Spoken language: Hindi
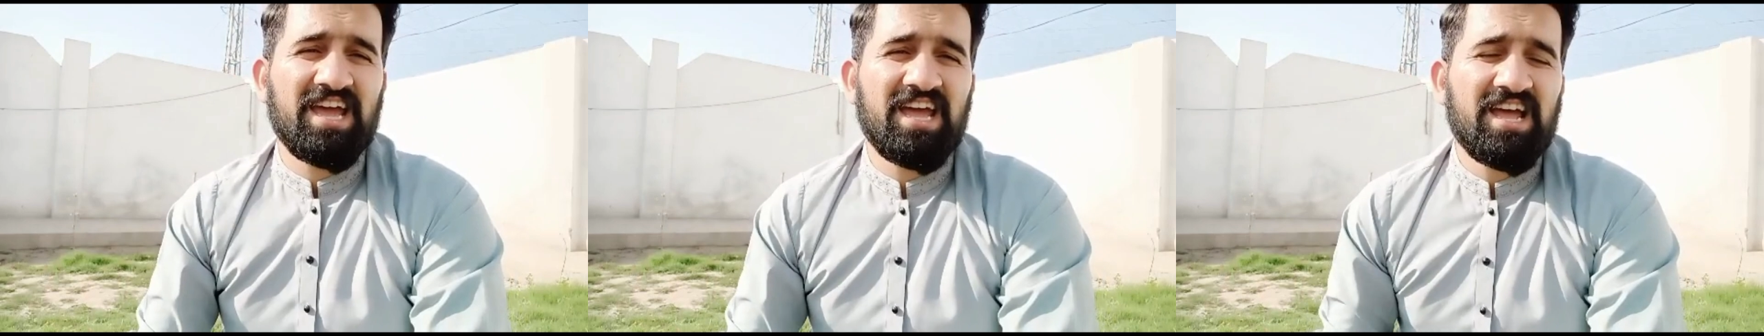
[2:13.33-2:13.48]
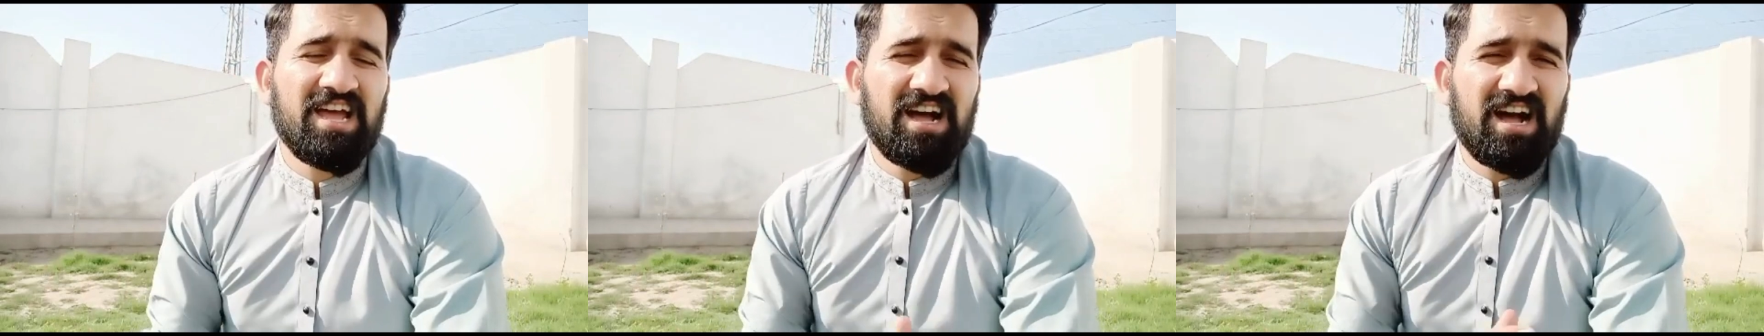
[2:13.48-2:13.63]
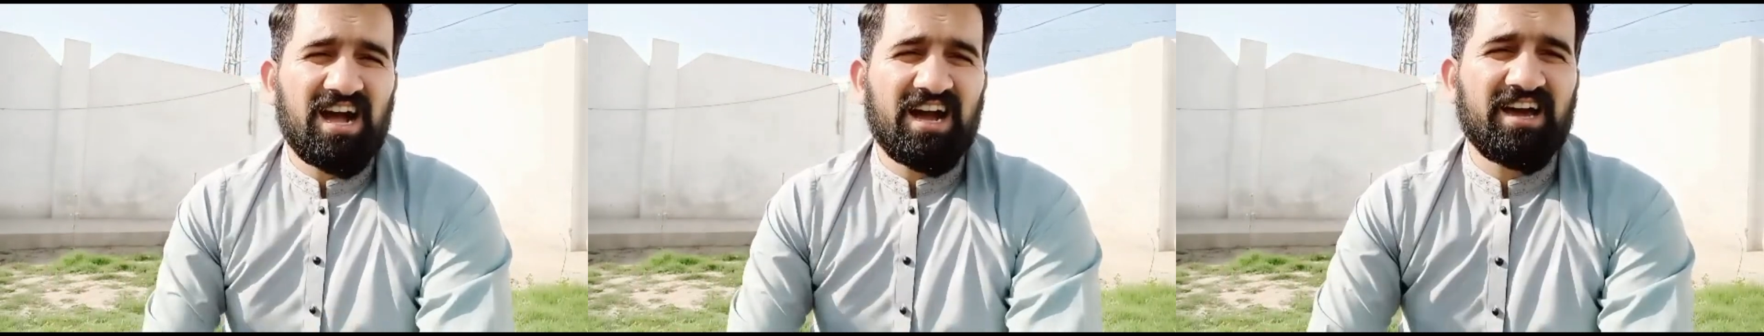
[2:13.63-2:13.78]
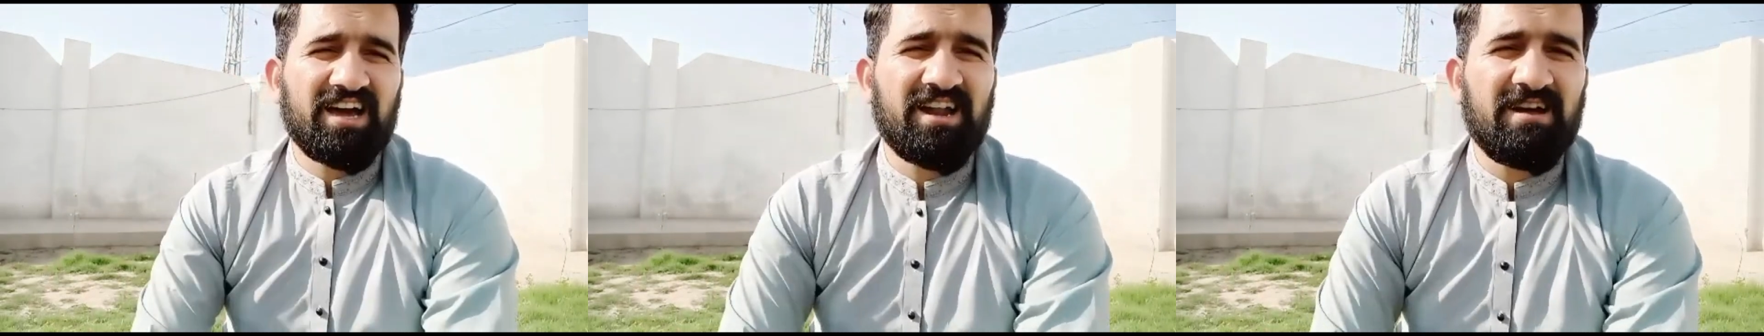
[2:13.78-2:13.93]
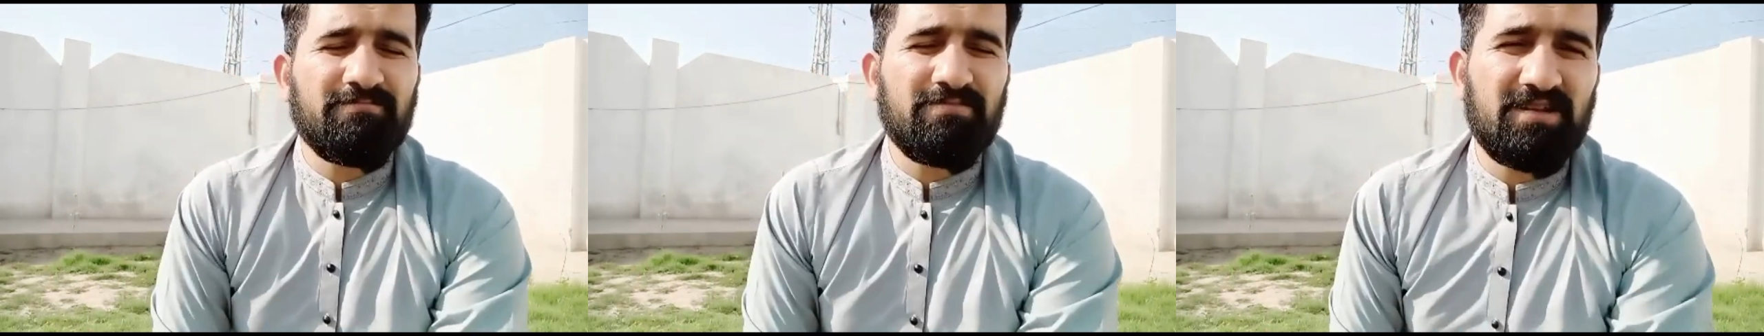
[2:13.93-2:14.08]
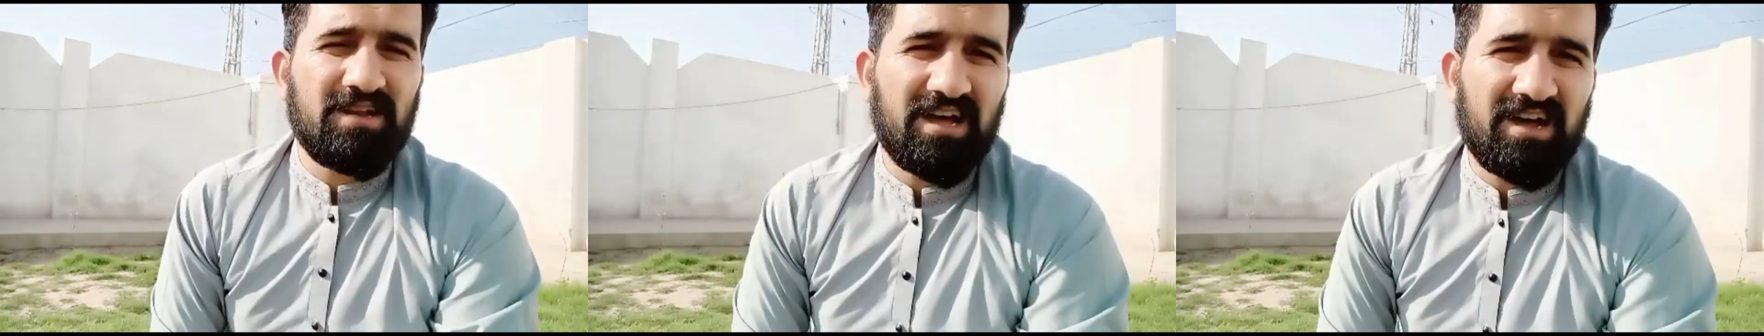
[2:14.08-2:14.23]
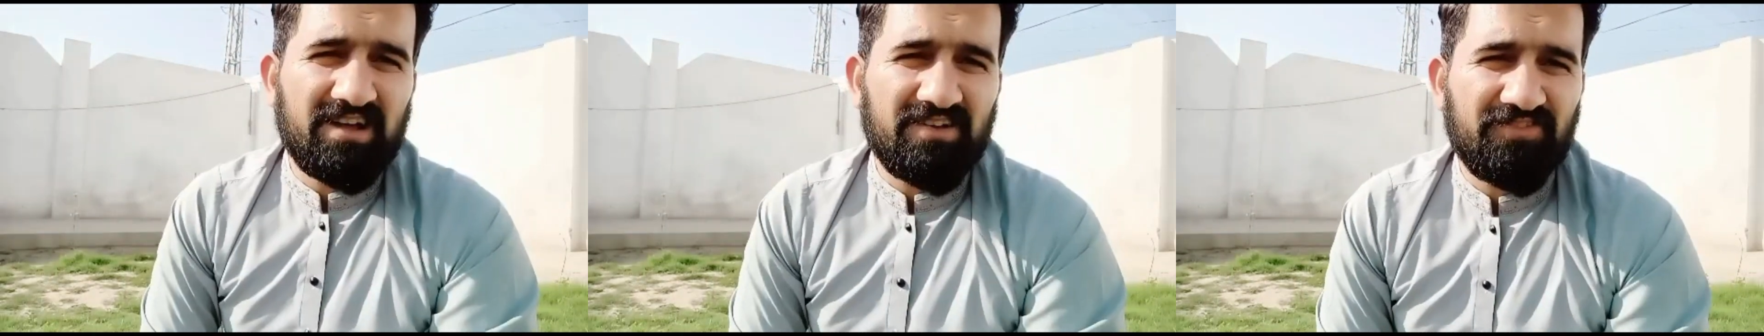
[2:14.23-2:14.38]
अगर आप
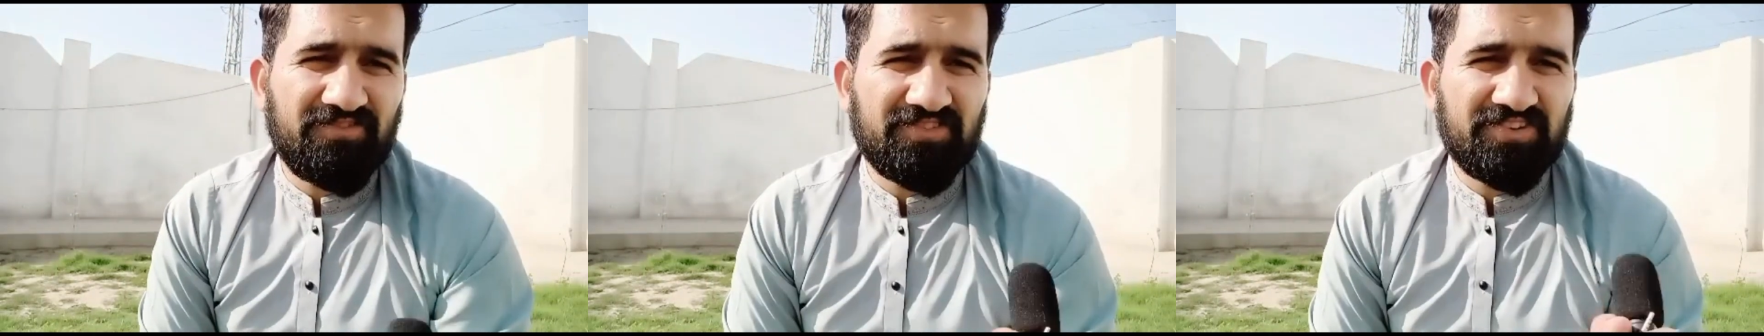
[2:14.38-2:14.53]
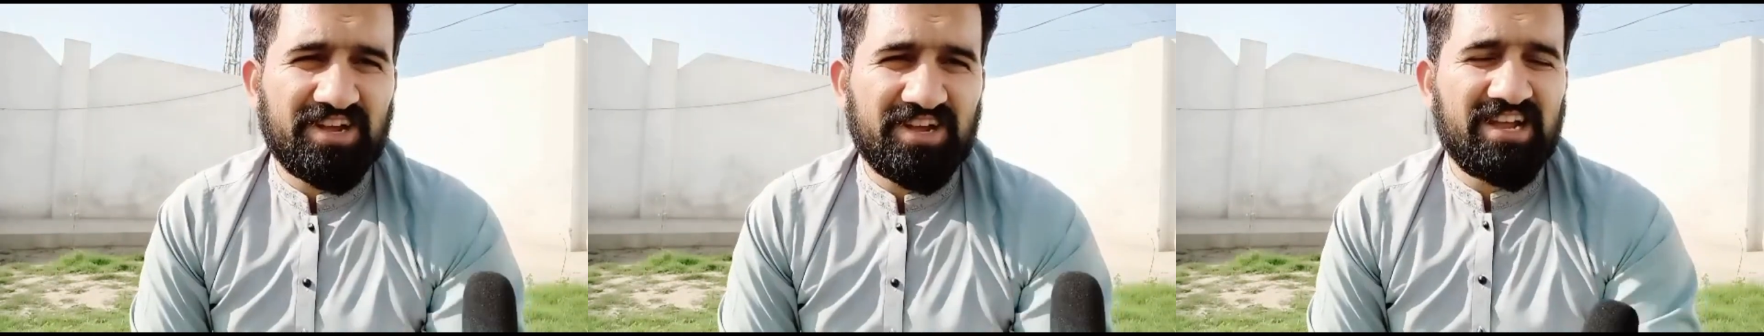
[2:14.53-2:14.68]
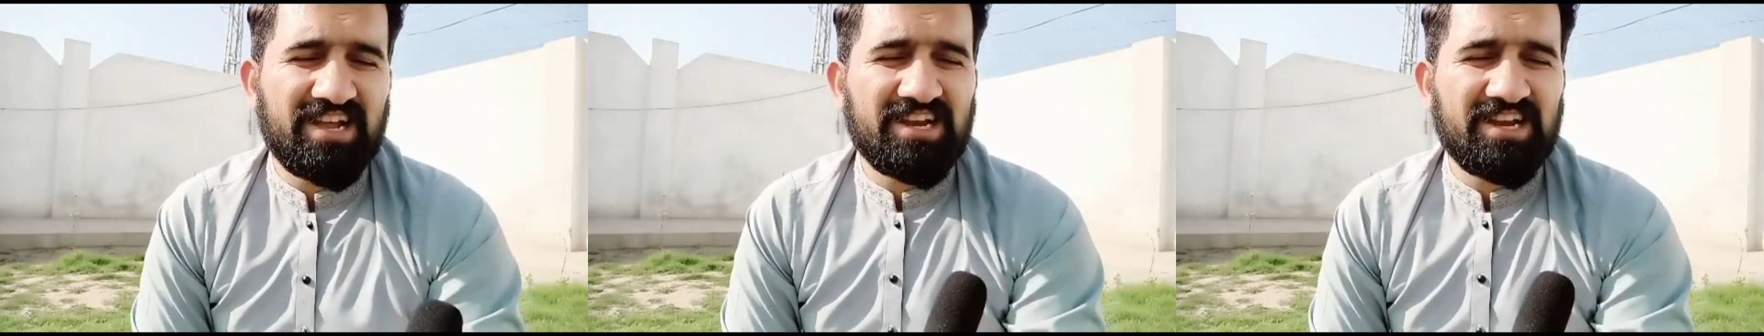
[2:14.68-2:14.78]
लाइफस्टाइल के